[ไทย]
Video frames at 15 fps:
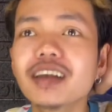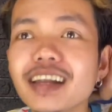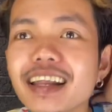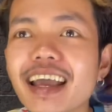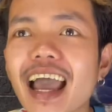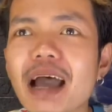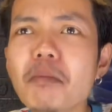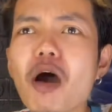
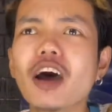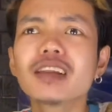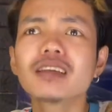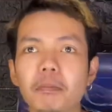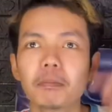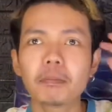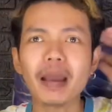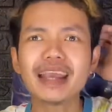เลขา มอน
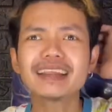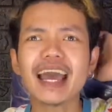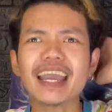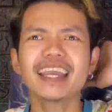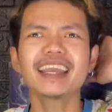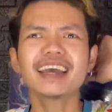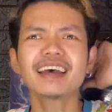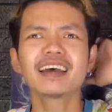ไปไหน
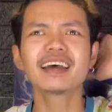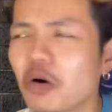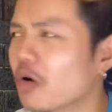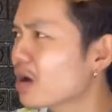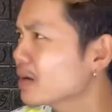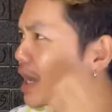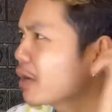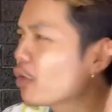อ่ะผม
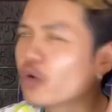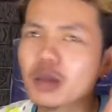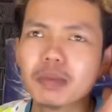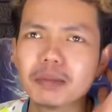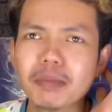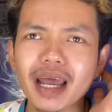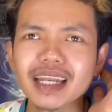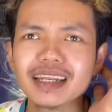กำลังคุย
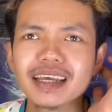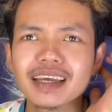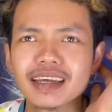มันๆ เลย